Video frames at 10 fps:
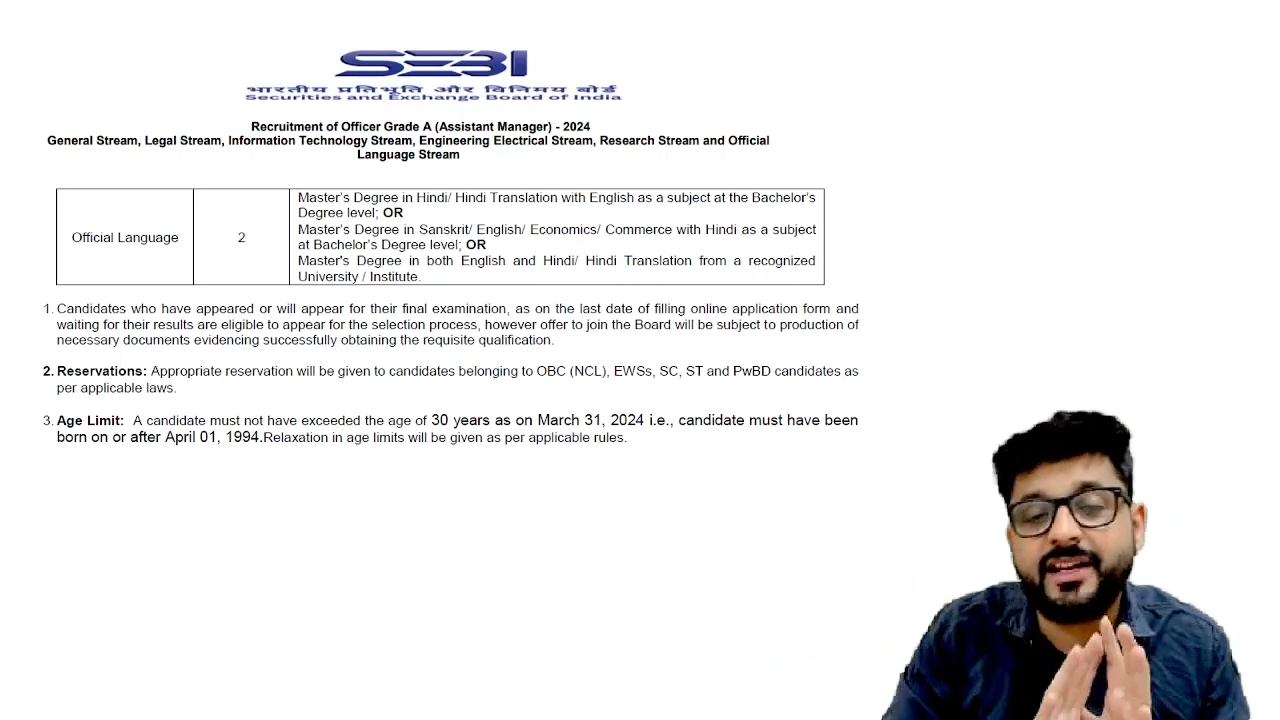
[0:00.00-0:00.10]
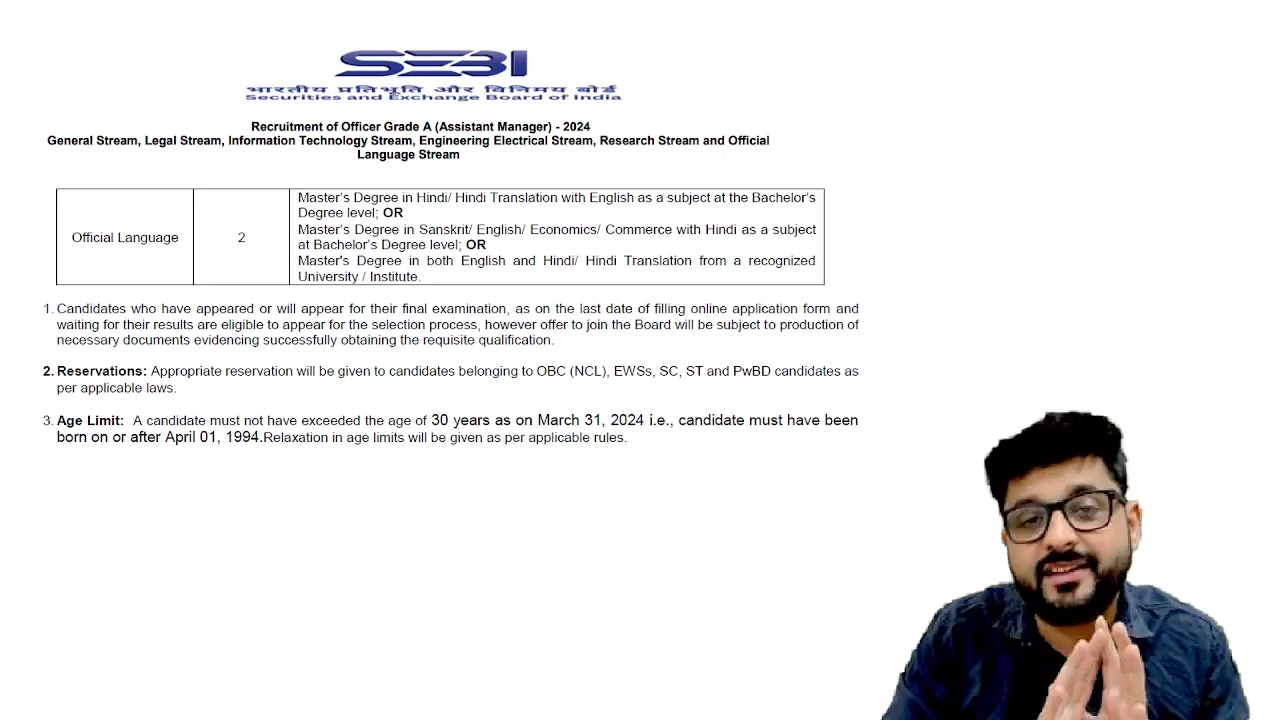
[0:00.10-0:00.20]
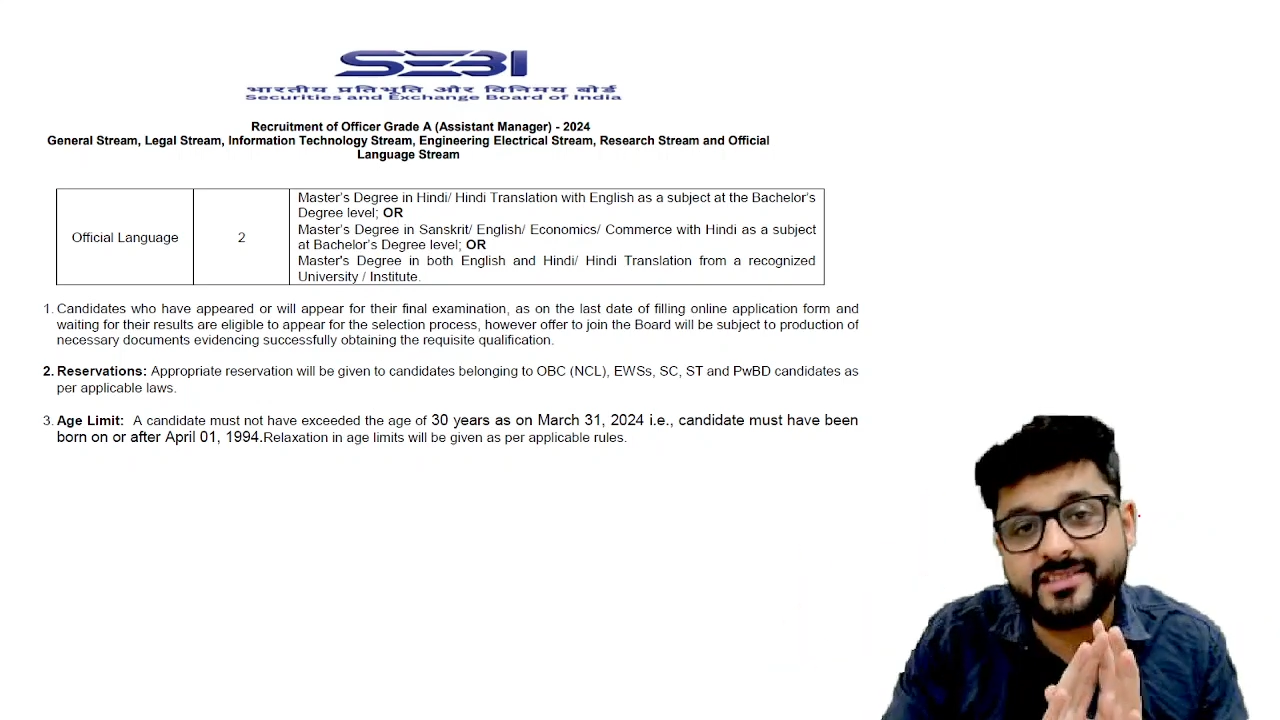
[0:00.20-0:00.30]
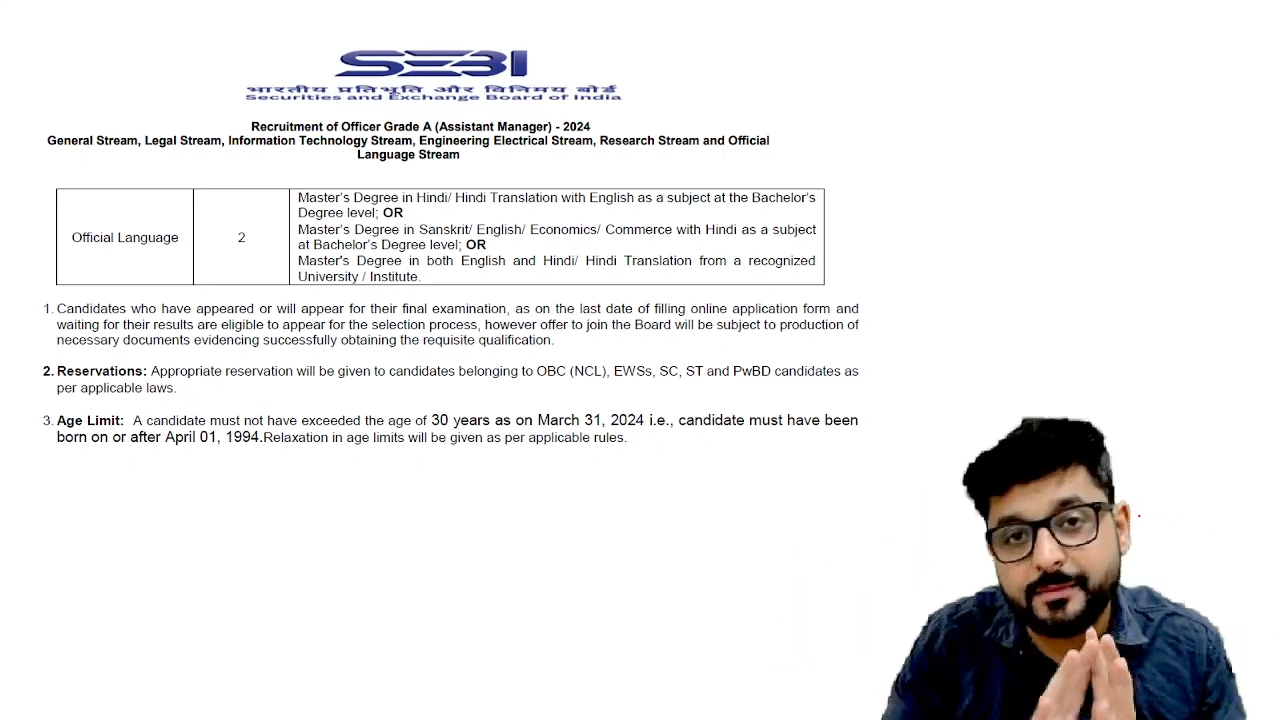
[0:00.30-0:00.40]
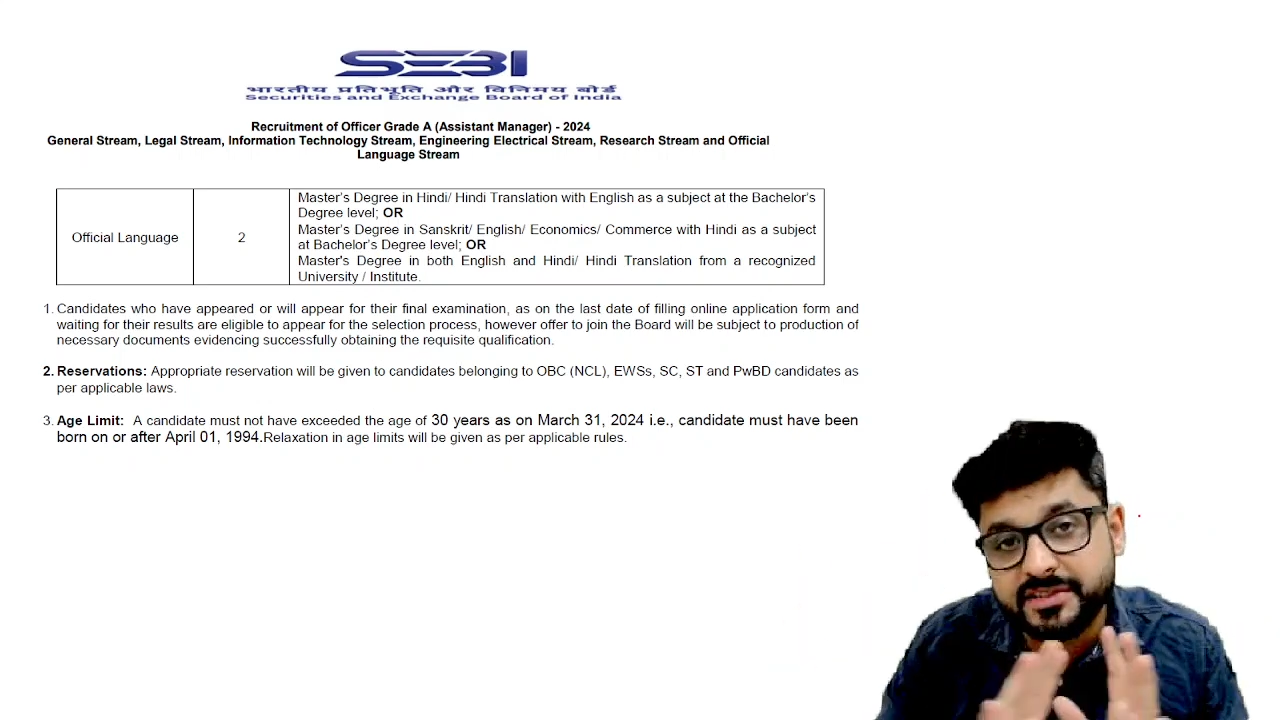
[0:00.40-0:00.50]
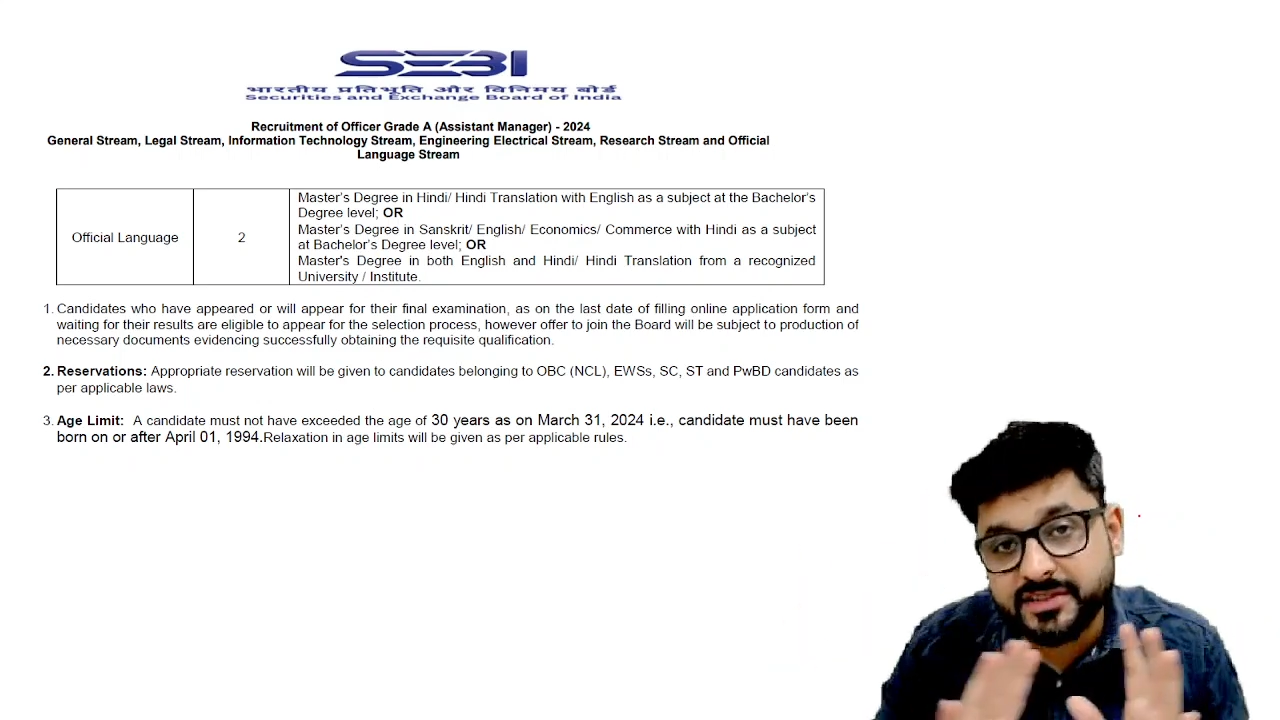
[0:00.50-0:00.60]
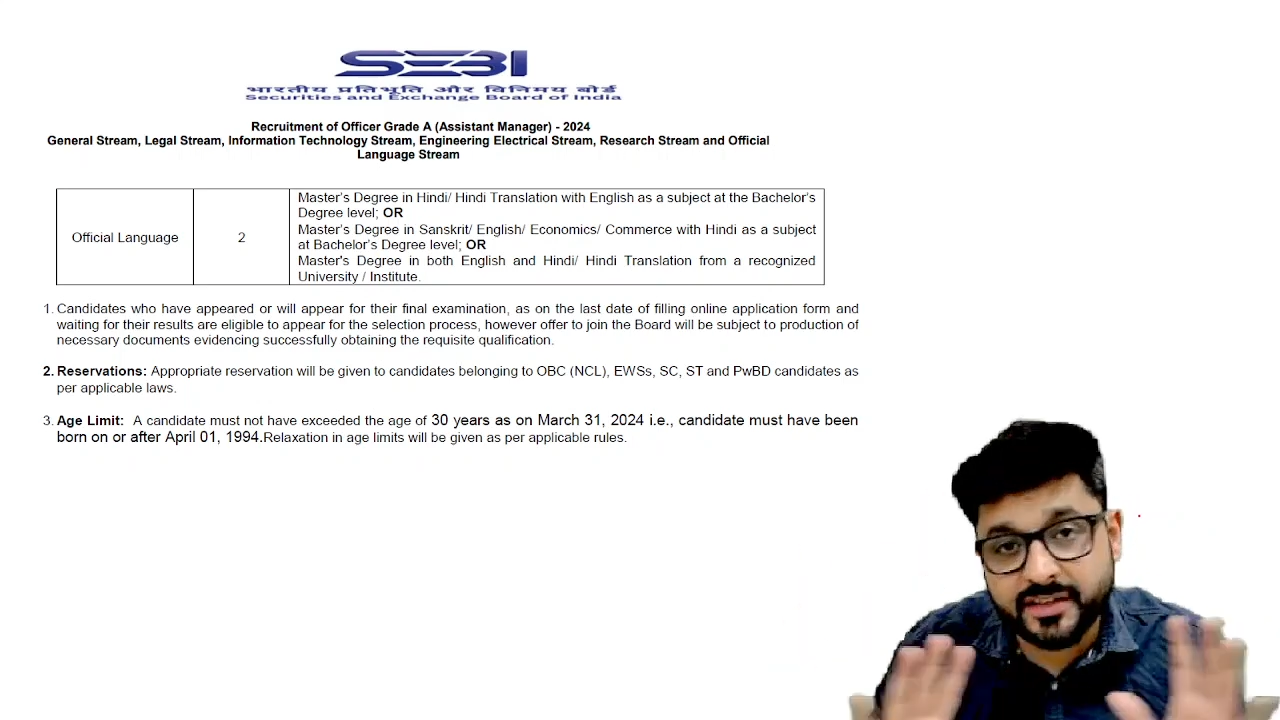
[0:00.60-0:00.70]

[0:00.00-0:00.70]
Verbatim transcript: एग्जामिनेशन